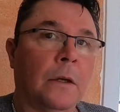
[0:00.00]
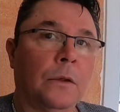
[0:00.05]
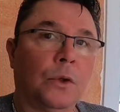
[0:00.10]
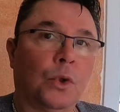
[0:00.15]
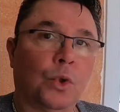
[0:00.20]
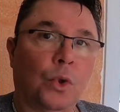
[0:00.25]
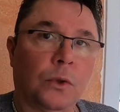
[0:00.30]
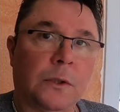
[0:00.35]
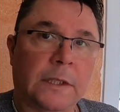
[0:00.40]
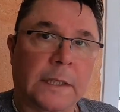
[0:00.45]

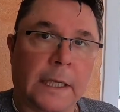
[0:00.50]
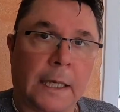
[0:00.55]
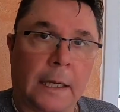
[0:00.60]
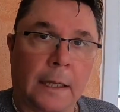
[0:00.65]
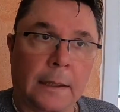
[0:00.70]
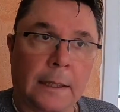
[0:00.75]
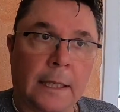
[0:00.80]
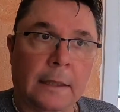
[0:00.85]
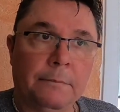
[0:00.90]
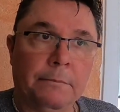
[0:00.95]

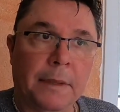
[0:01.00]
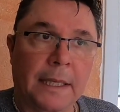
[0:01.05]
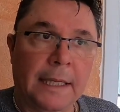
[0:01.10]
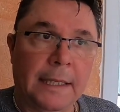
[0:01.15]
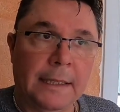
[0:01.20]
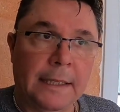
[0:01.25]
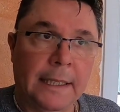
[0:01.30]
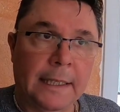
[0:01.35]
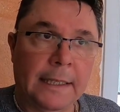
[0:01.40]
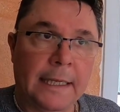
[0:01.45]
sosyaldan,
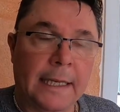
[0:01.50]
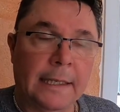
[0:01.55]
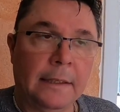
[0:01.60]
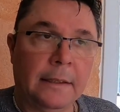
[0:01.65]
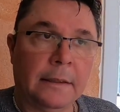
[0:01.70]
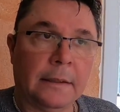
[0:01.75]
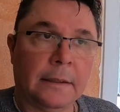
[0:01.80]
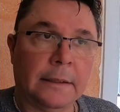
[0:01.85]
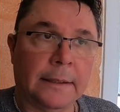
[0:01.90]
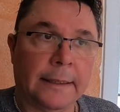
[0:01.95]

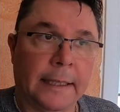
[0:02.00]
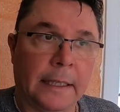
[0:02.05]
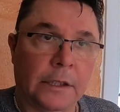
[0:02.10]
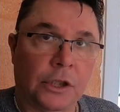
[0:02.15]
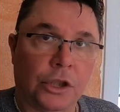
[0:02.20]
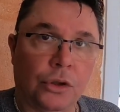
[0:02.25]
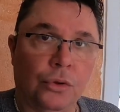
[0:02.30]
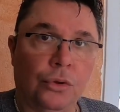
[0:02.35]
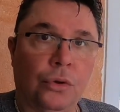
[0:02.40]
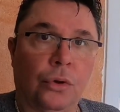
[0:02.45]
belediyeden
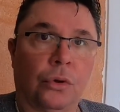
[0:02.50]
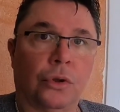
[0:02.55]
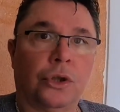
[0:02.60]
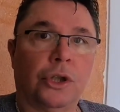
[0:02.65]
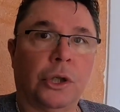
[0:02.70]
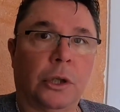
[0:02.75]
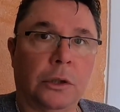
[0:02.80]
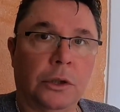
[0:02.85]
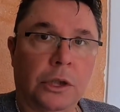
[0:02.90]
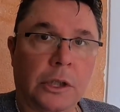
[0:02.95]
geçiniyor,
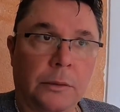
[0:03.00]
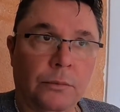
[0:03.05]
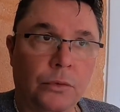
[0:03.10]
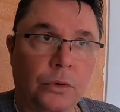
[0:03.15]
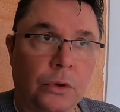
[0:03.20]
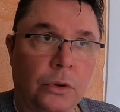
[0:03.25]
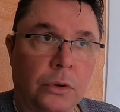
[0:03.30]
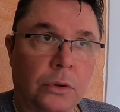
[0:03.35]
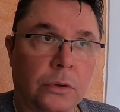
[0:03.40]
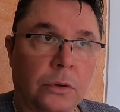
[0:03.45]

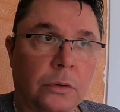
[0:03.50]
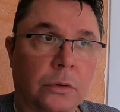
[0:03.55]
çalışamıyor.